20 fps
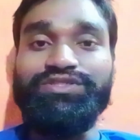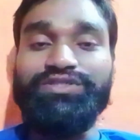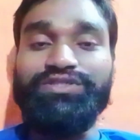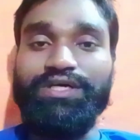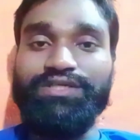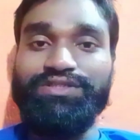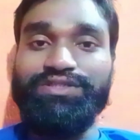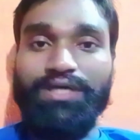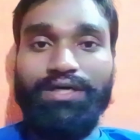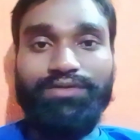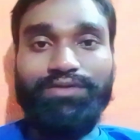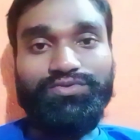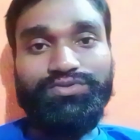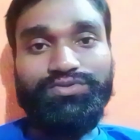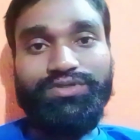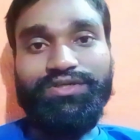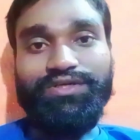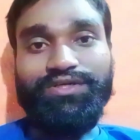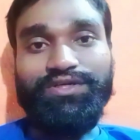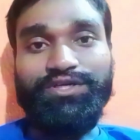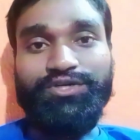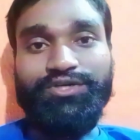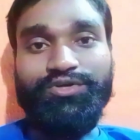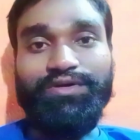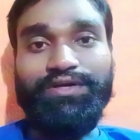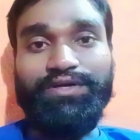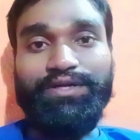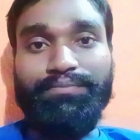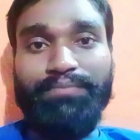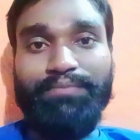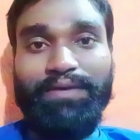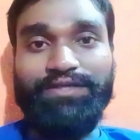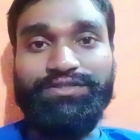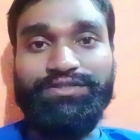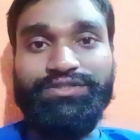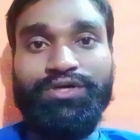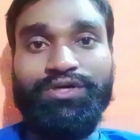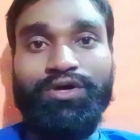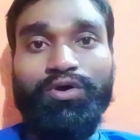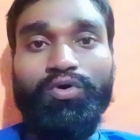শেষ আন্তর্জাতিক টি টোয়েন্টি ম্যাচ
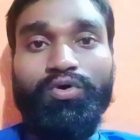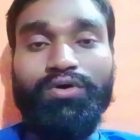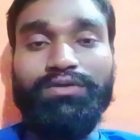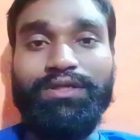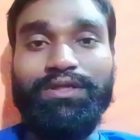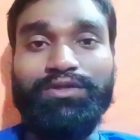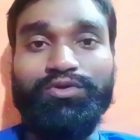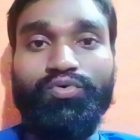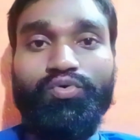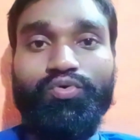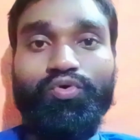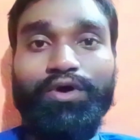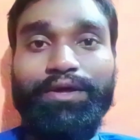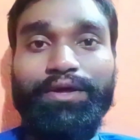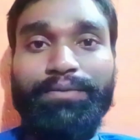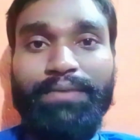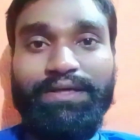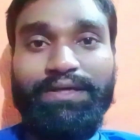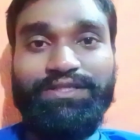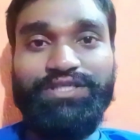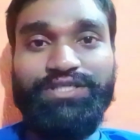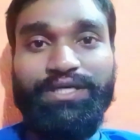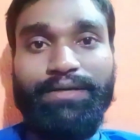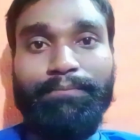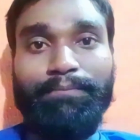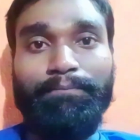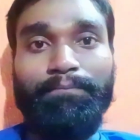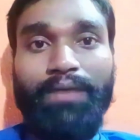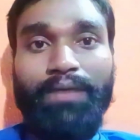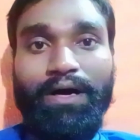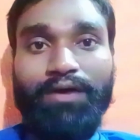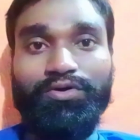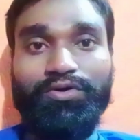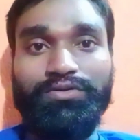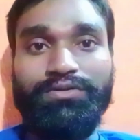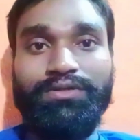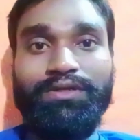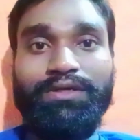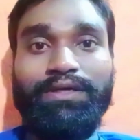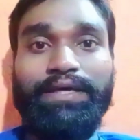অর্থাৎ ওই ম্যাচে ভারত